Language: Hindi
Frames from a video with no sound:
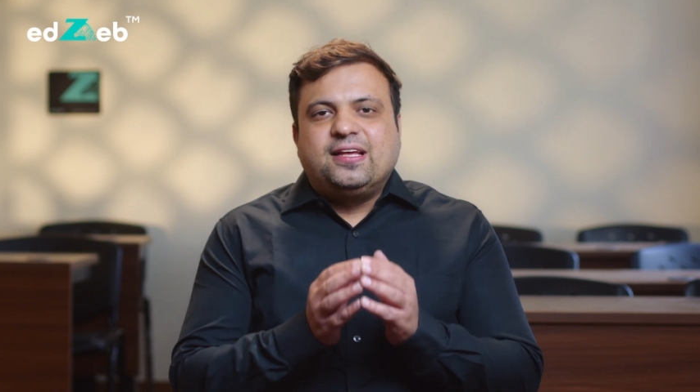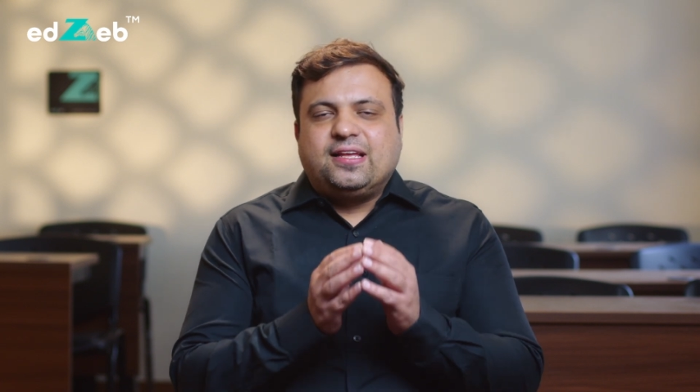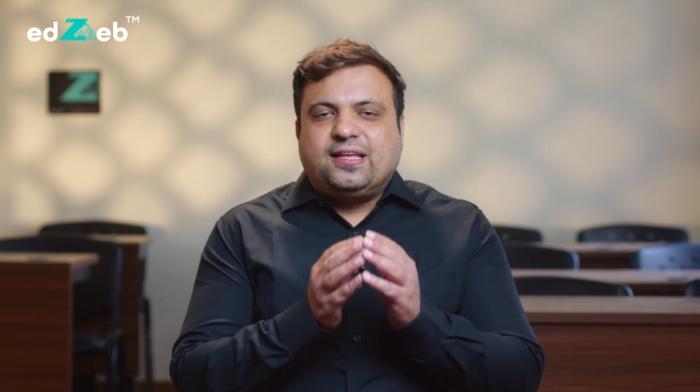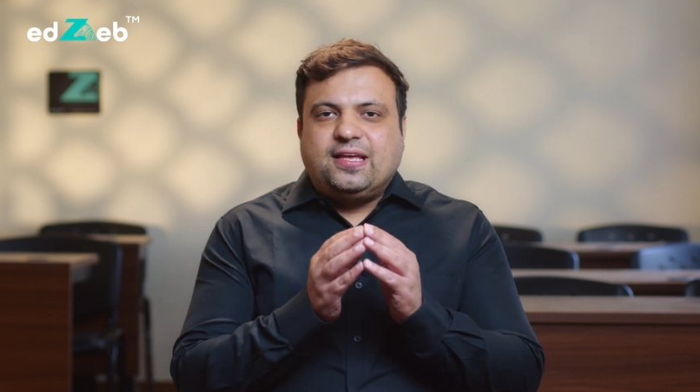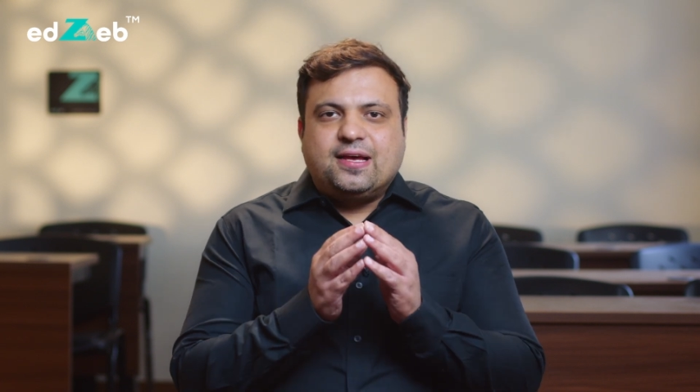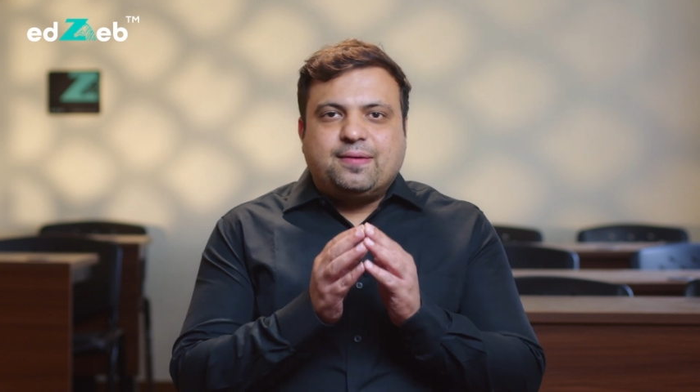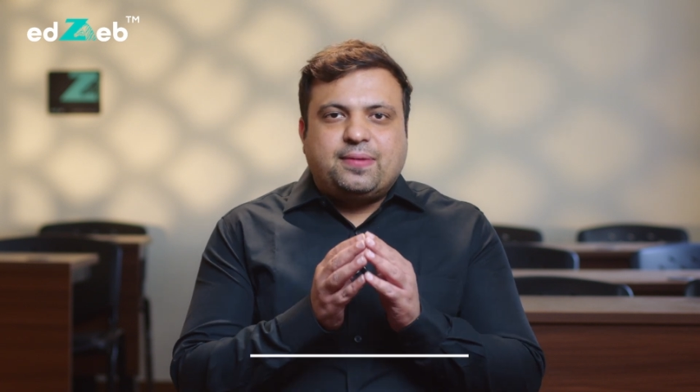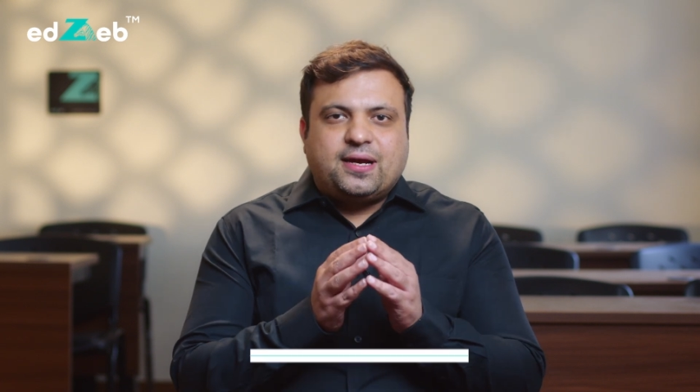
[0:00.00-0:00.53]

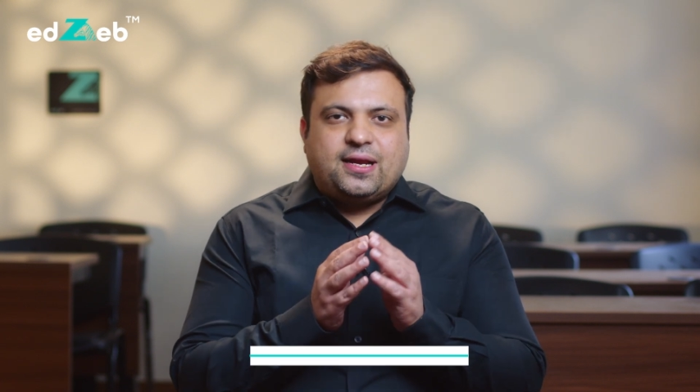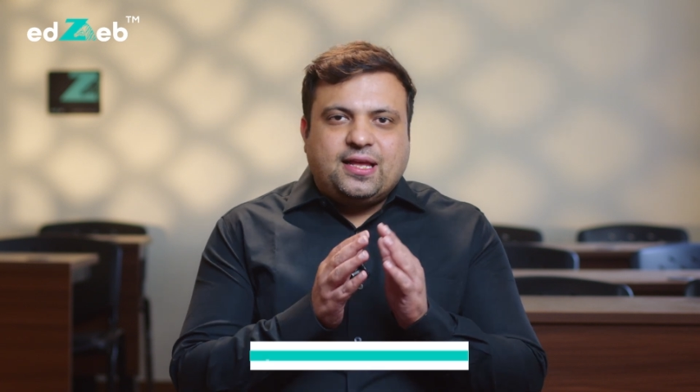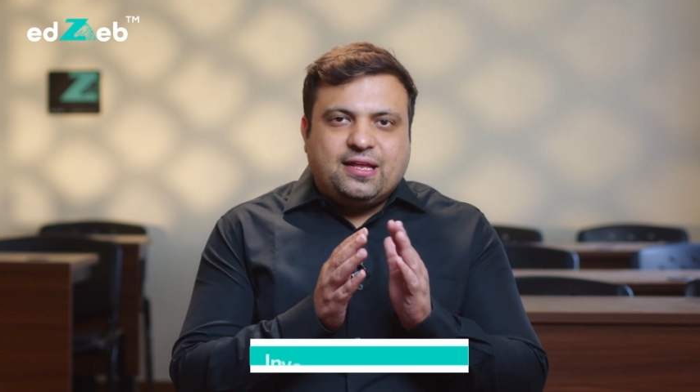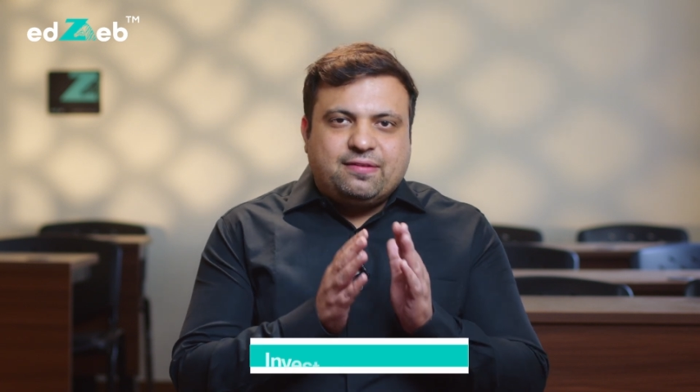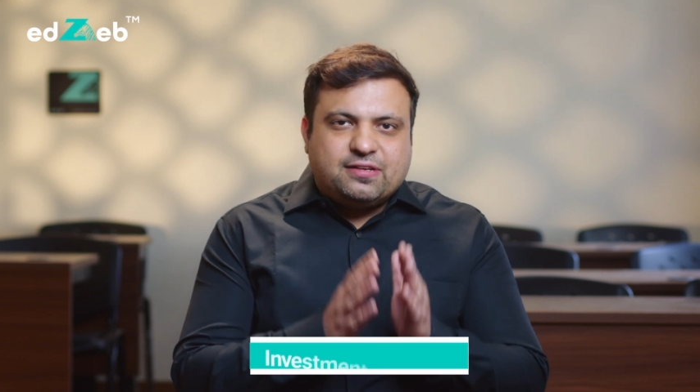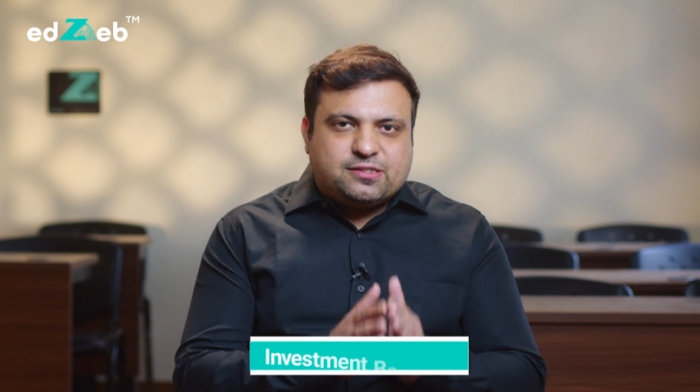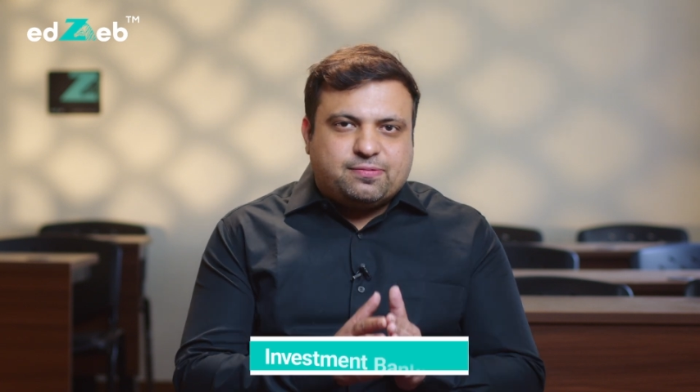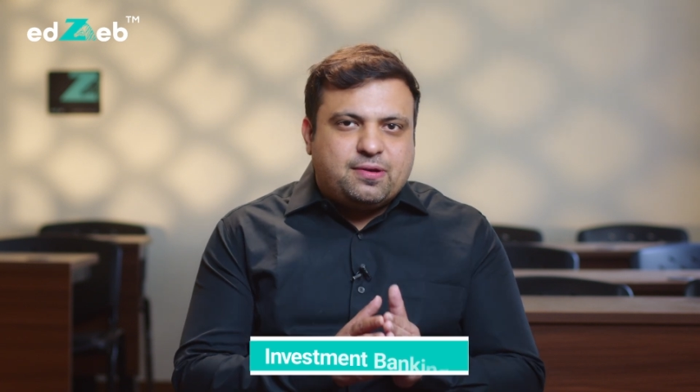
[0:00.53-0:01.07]
कि हमारा
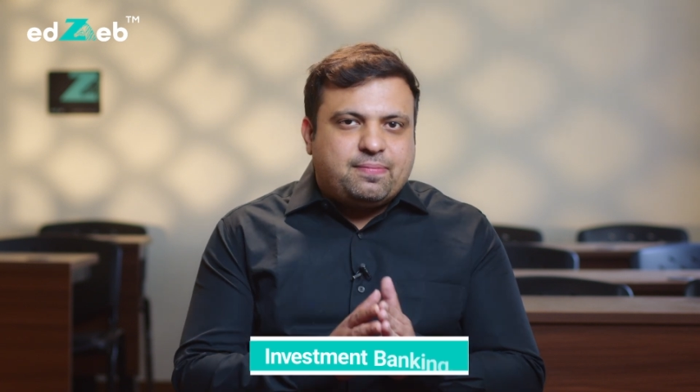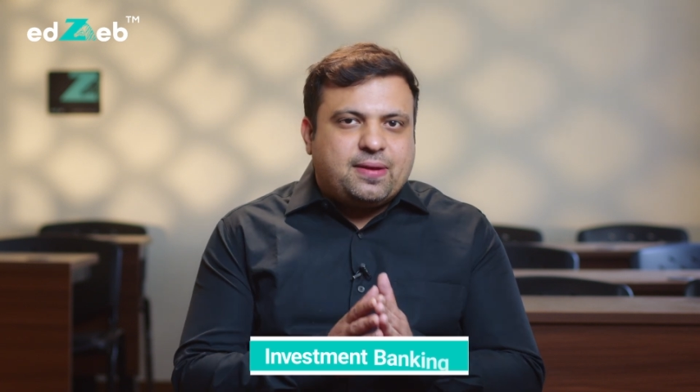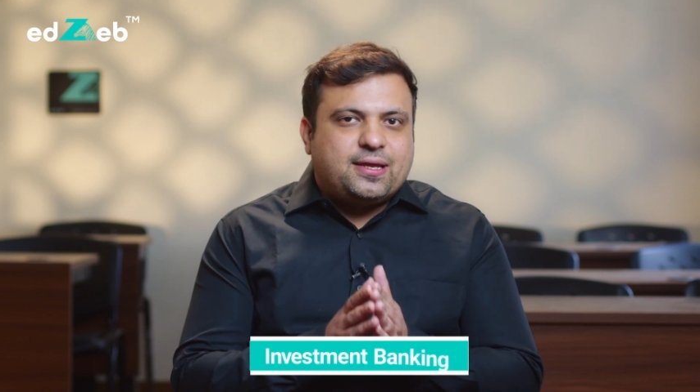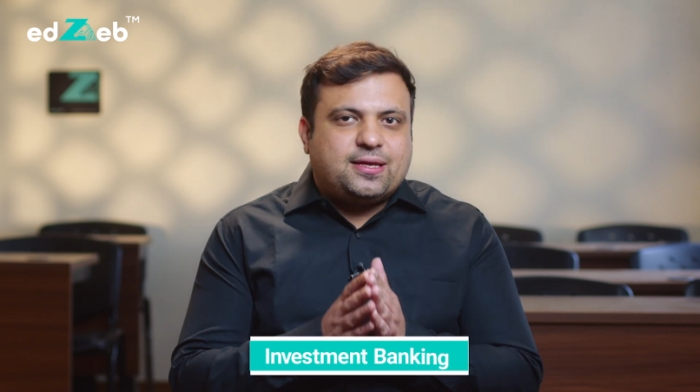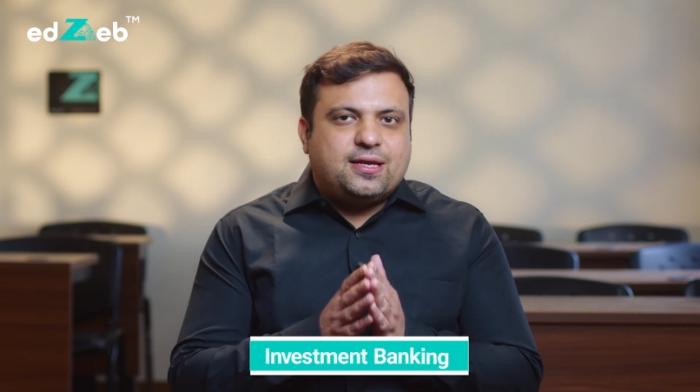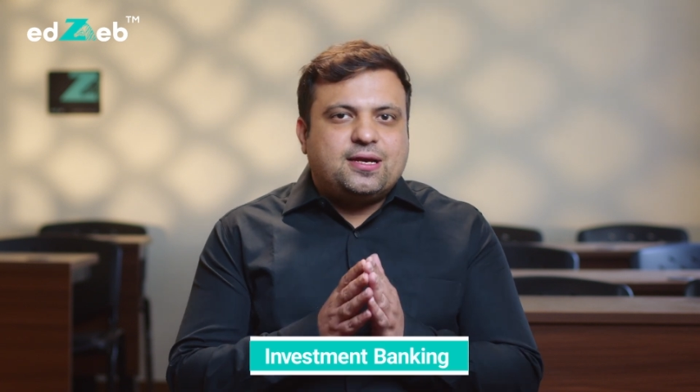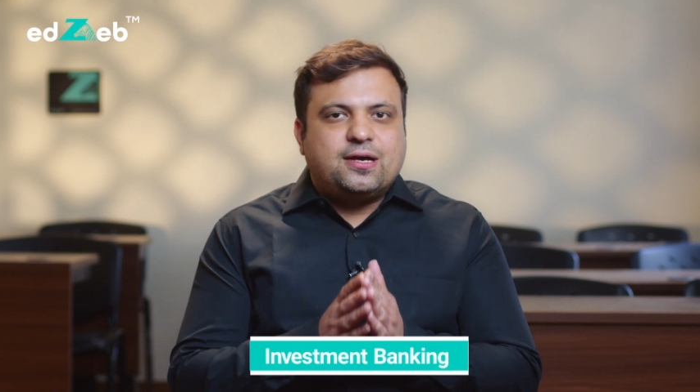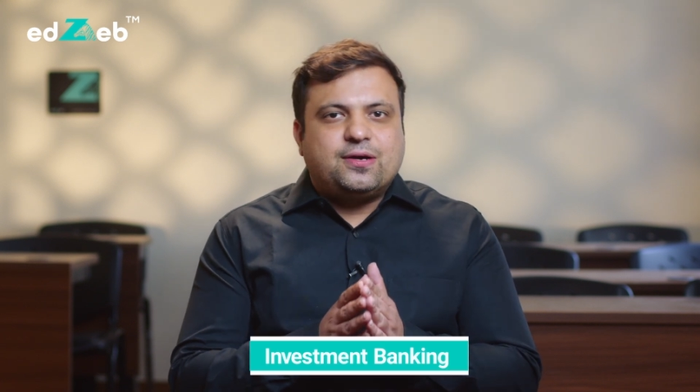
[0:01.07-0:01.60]
इन्वेस्टमेंट
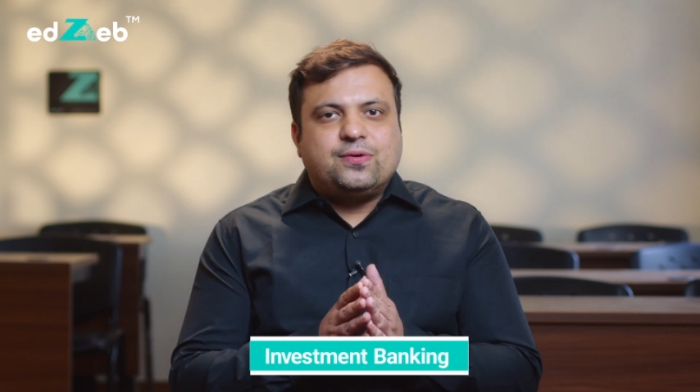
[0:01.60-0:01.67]
बैंकिंग का